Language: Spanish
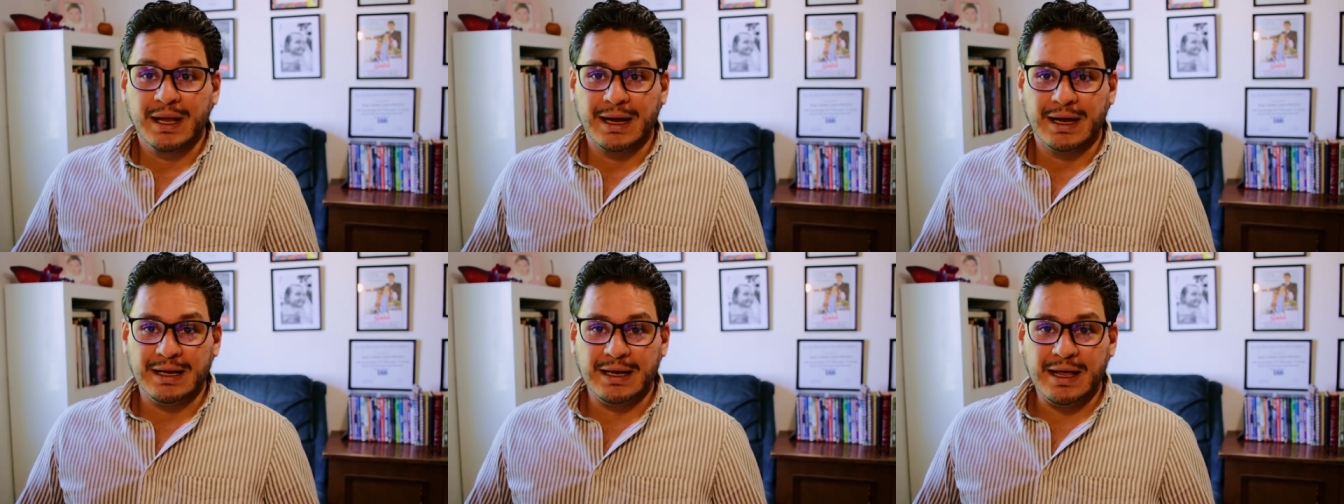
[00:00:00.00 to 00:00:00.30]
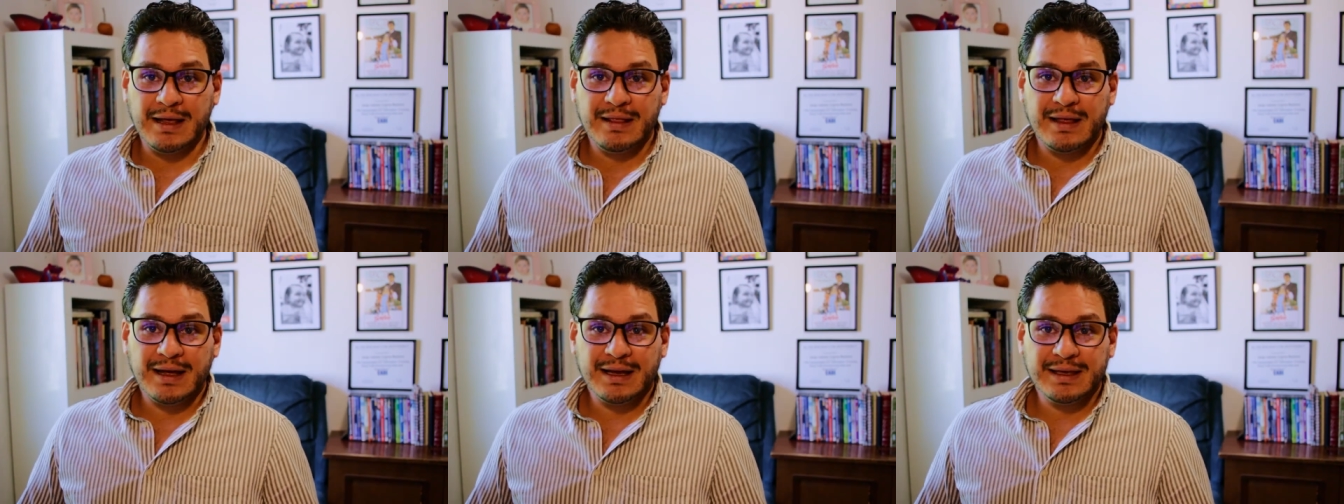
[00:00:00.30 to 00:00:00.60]
La
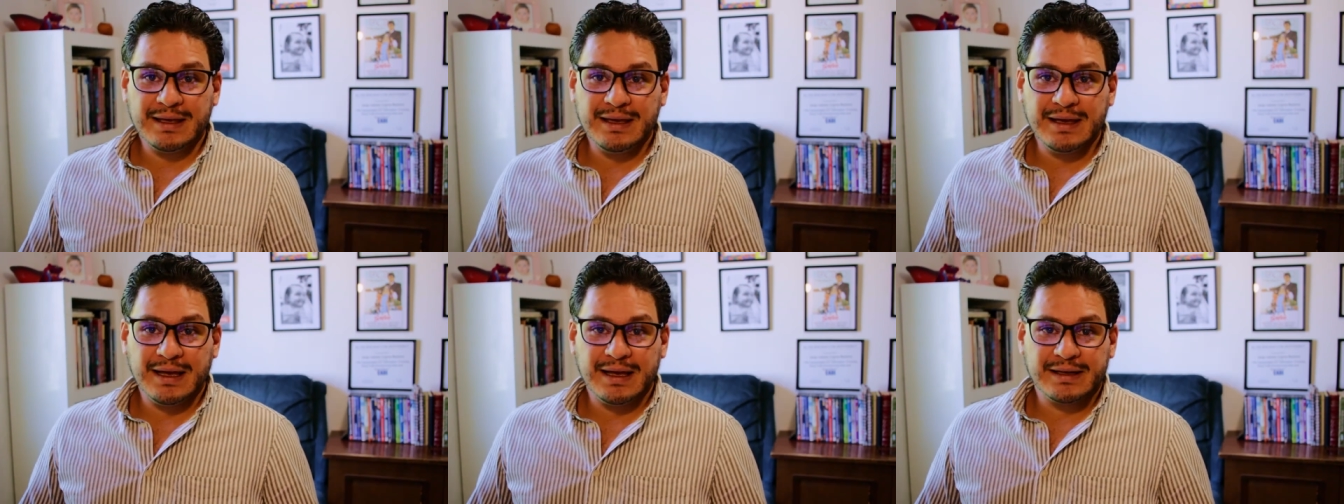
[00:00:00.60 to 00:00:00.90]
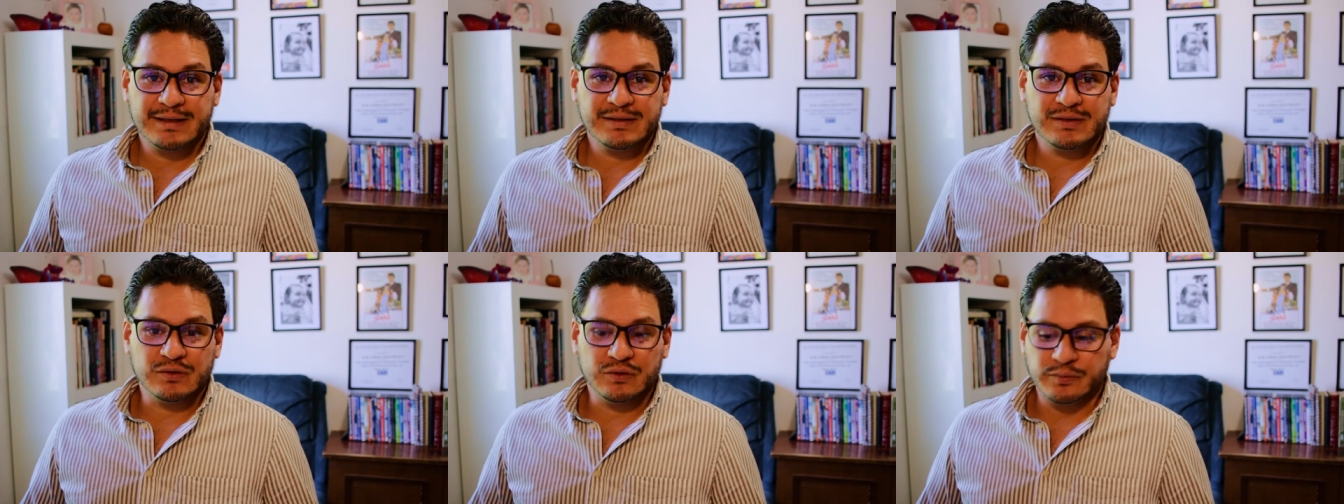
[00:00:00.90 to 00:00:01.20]
idea aquí
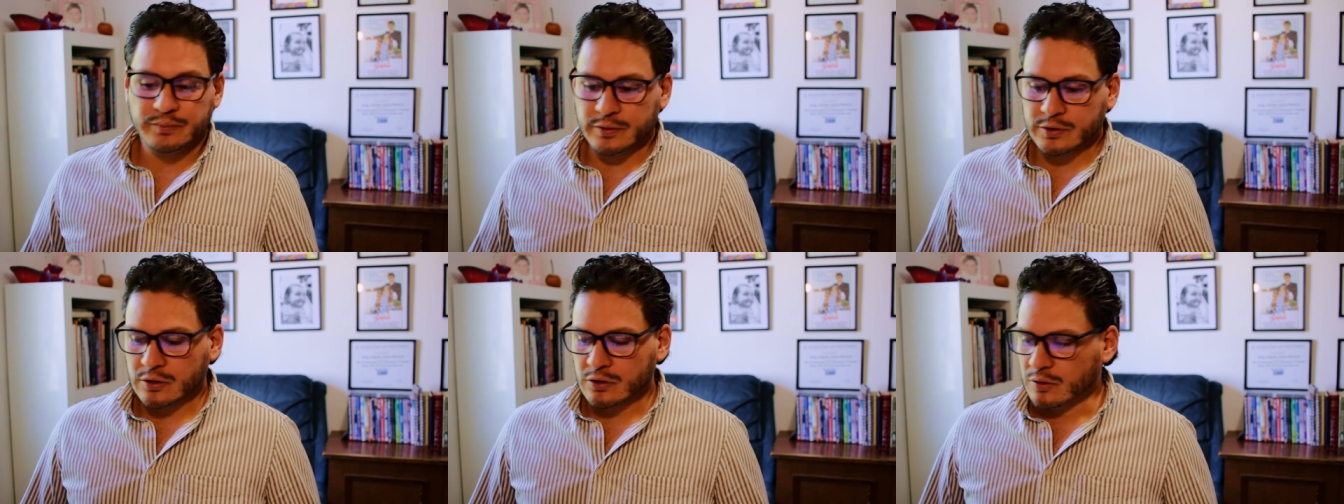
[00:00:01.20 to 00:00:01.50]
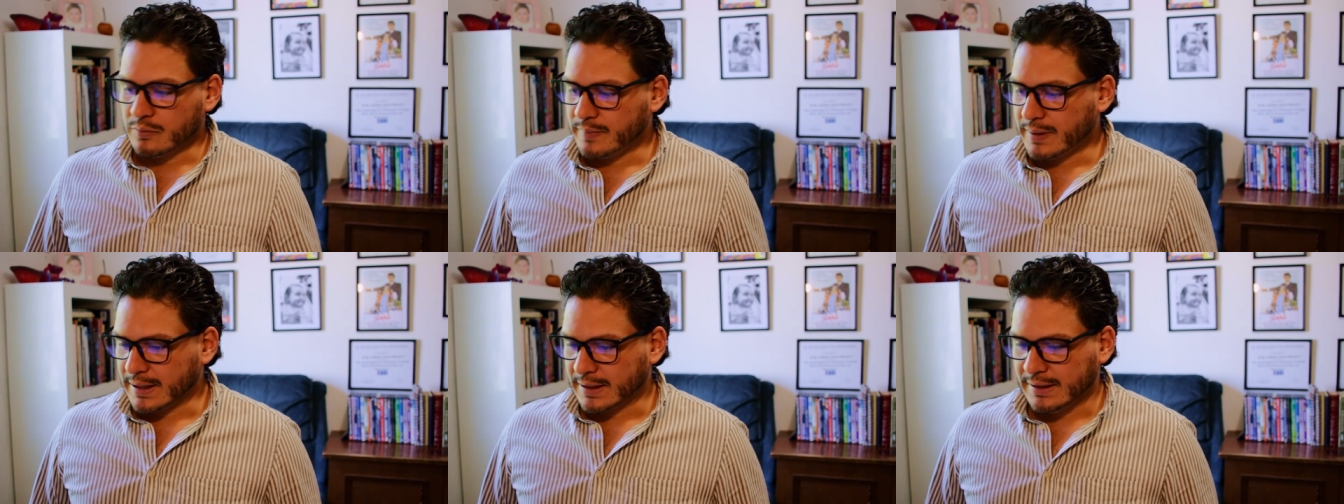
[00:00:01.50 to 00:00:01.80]
es un poco
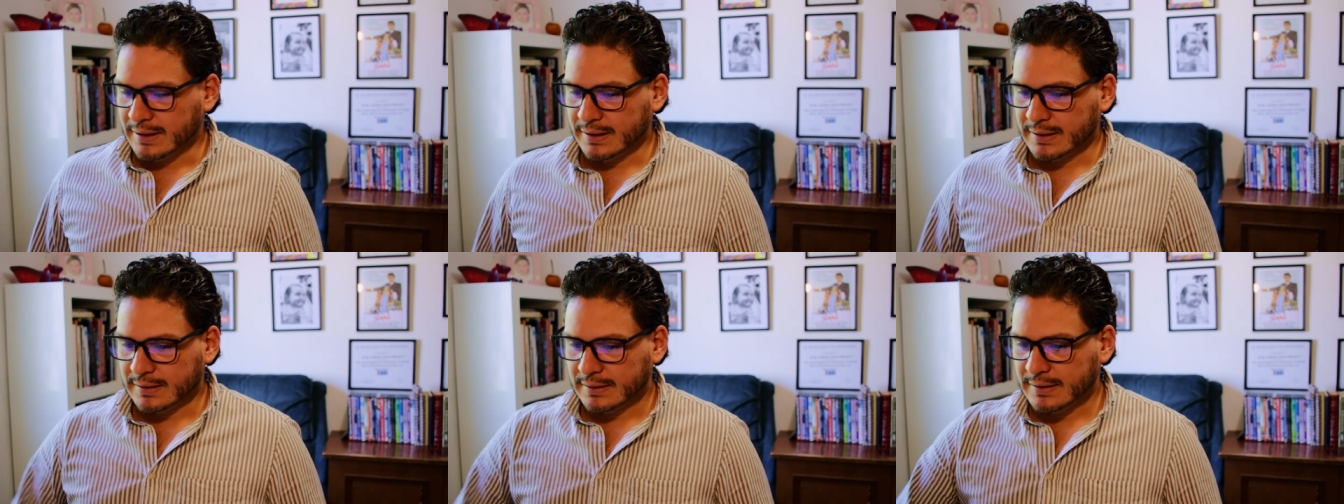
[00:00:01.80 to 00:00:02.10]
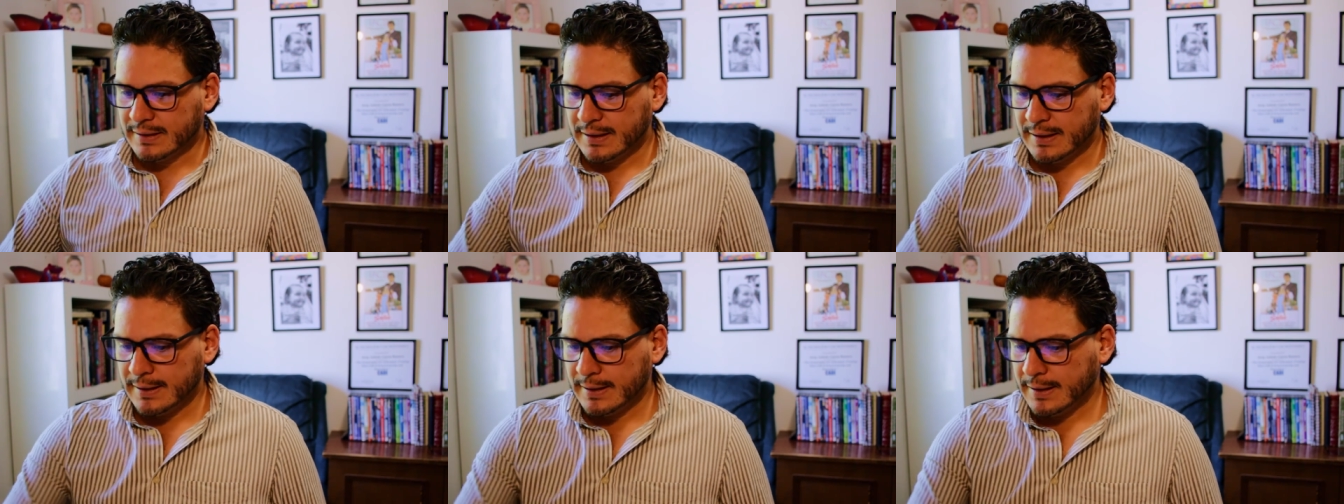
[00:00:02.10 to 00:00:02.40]

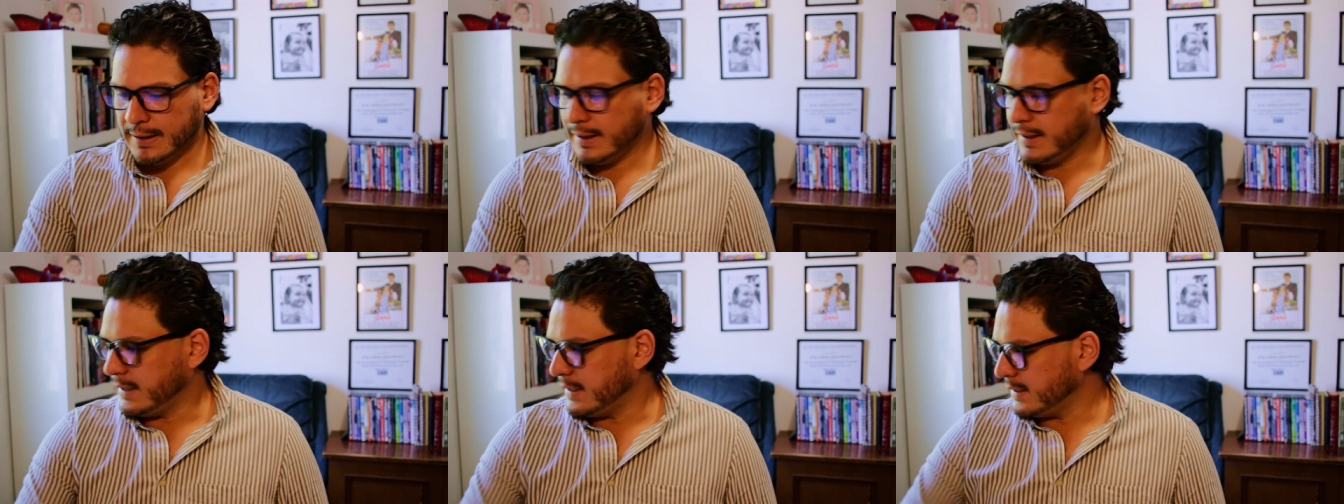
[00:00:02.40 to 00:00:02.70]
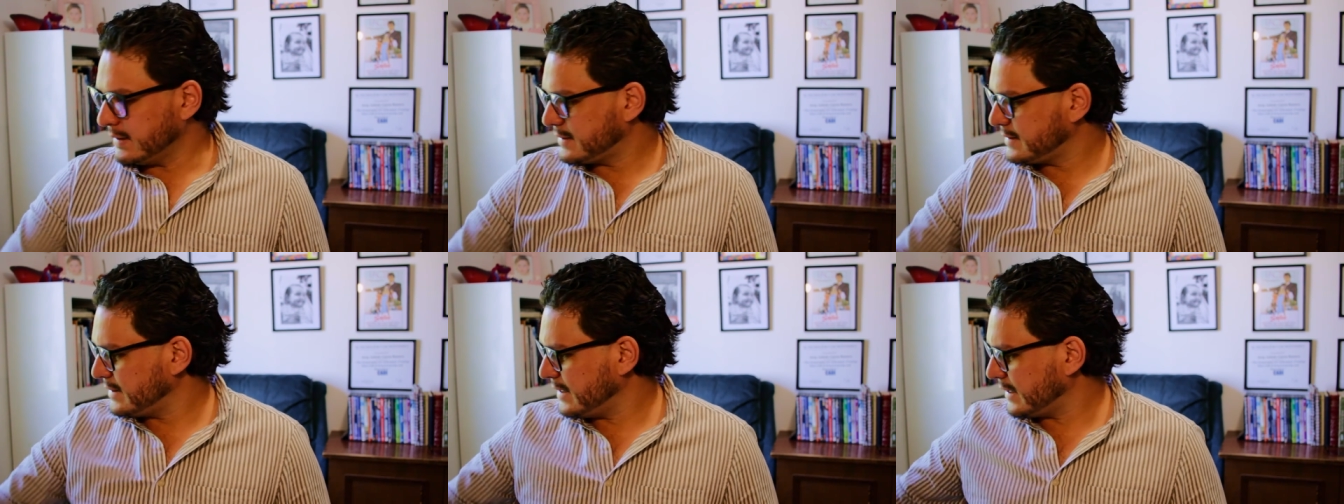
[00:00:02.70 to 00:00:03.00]
compartirte
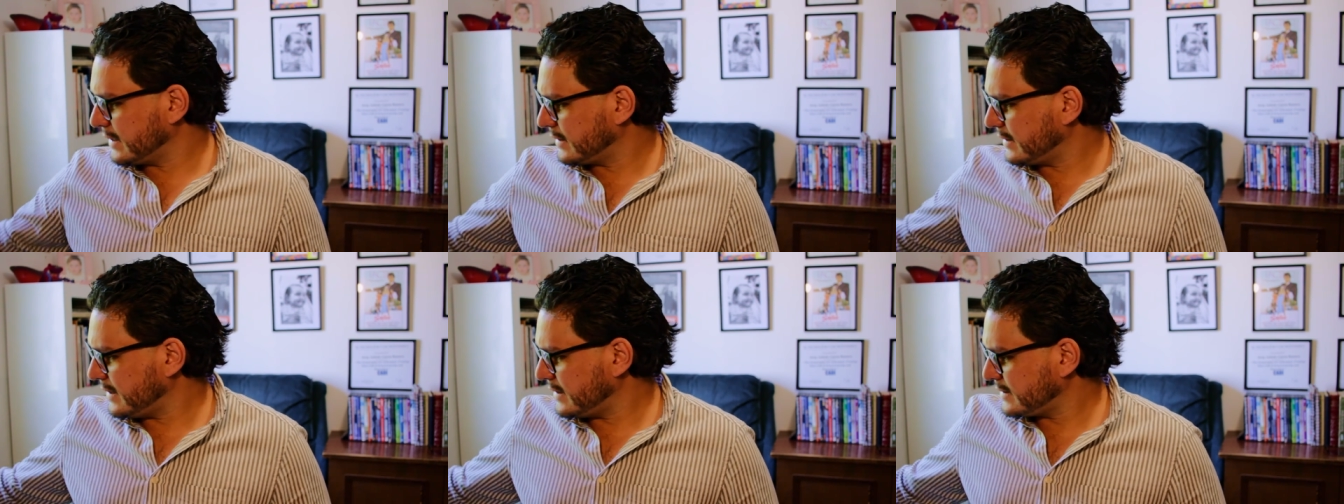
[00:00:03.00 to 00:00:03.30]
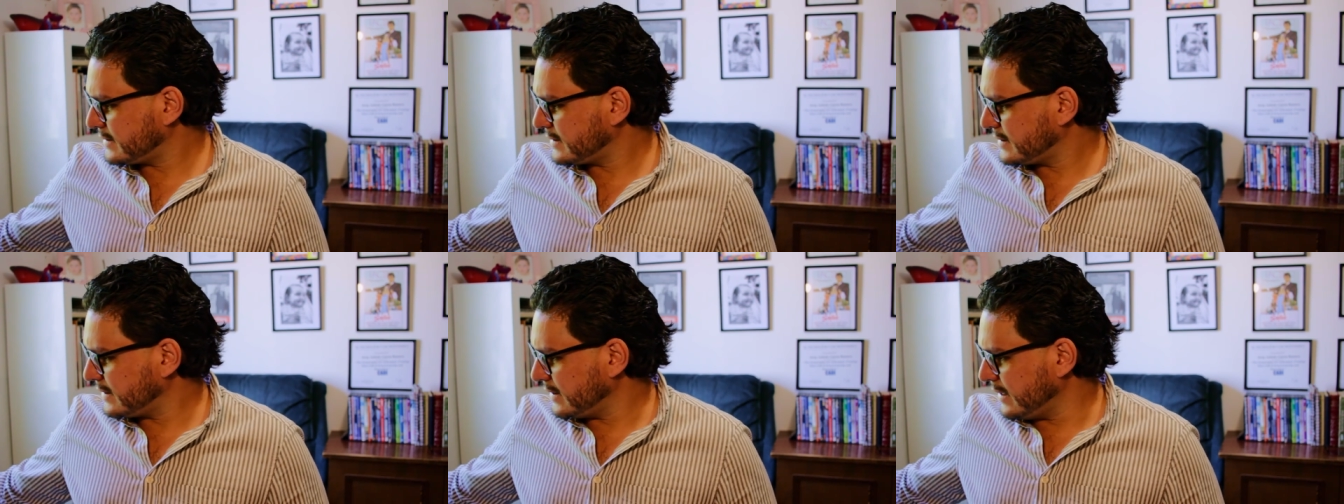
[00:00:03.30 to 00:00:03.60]
eh,
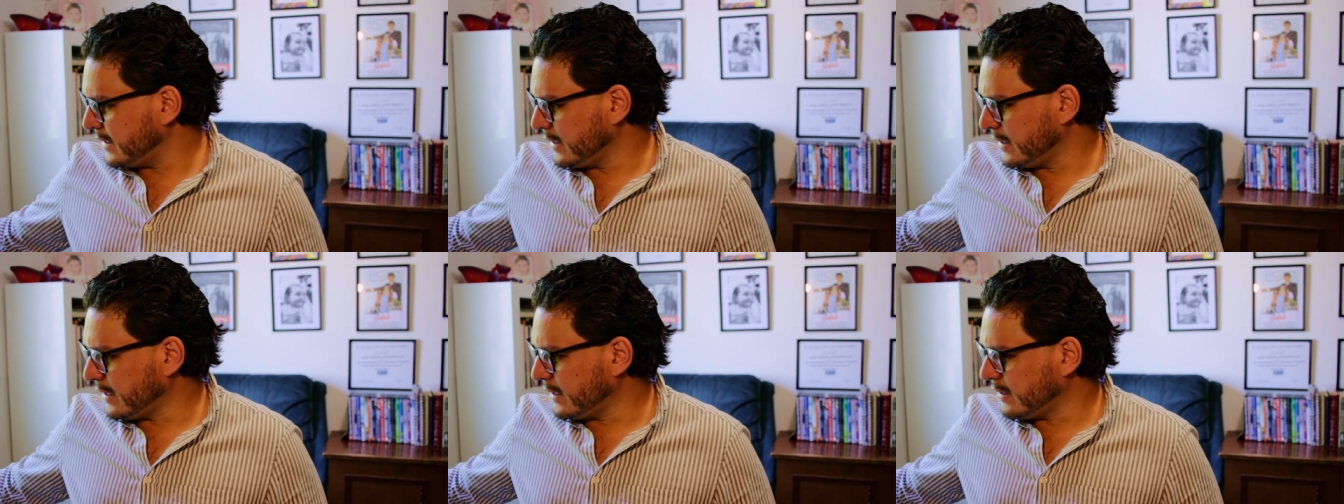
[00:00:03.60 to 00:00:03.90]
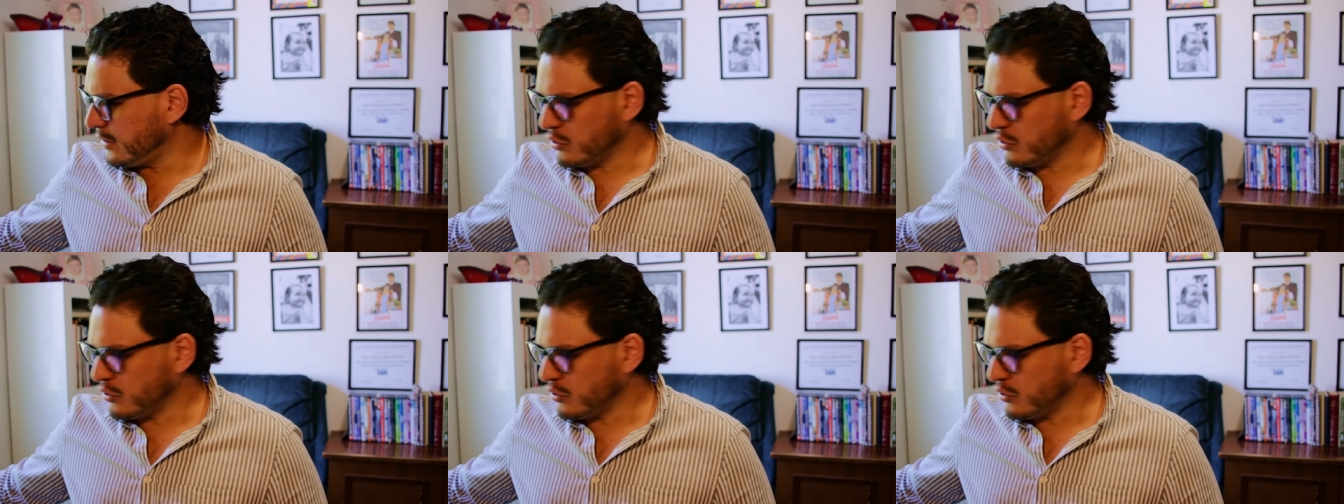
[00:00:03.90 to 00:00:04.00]
ciertas eh,